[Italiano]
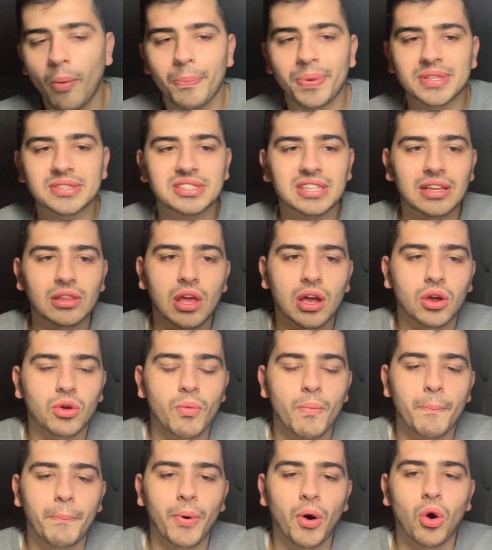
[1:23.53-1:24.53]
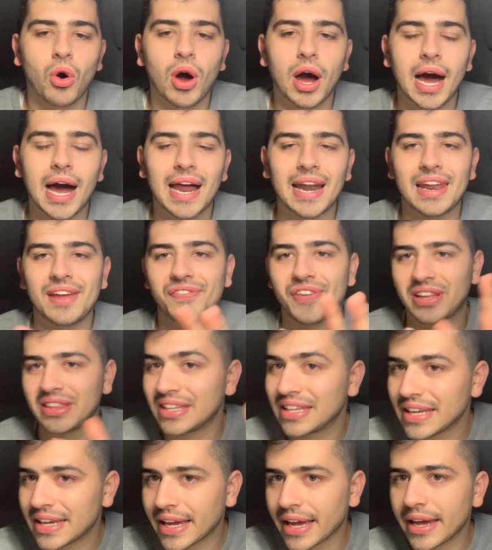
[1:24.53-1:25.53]
pensando anche un po' alle
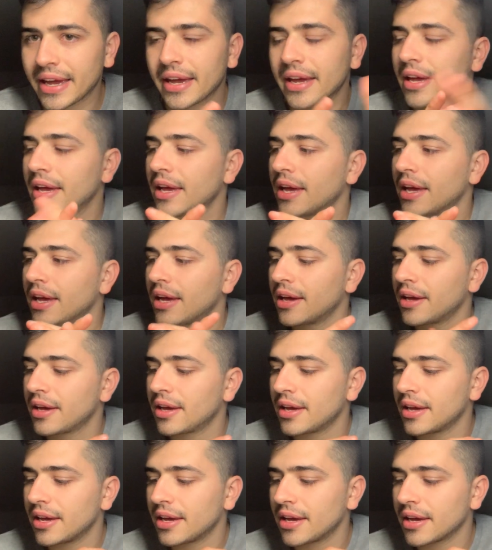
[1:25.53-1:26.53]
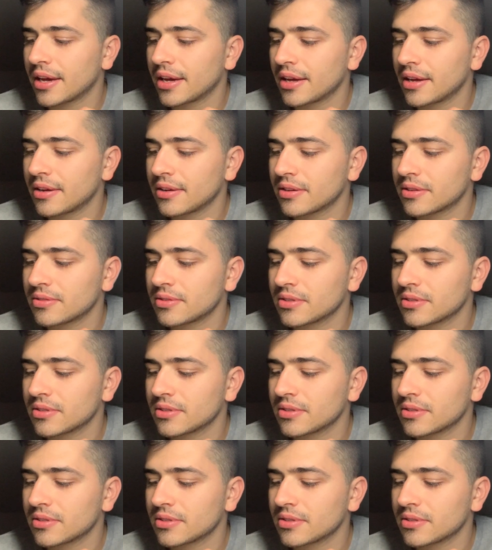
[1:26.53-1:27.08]
fatiche eh,